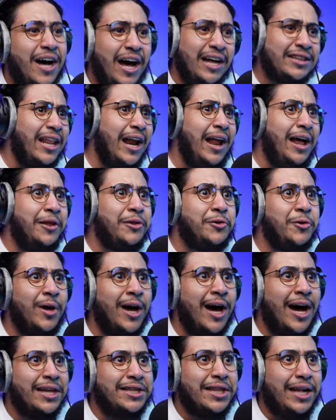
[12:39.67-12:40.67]
اطلع انت
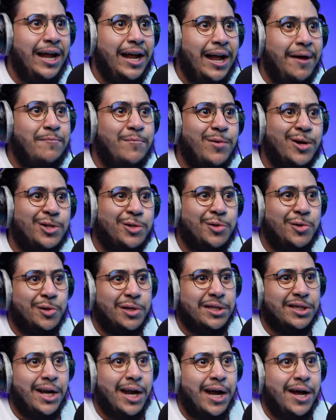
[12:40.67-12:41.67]
وياه اطلع عمك
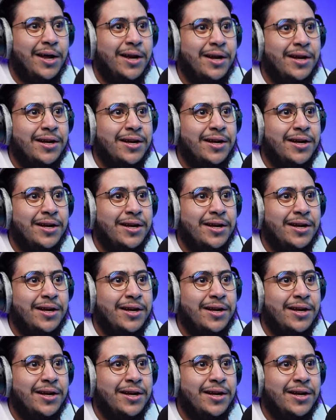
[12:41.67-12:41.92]
سعود اطلع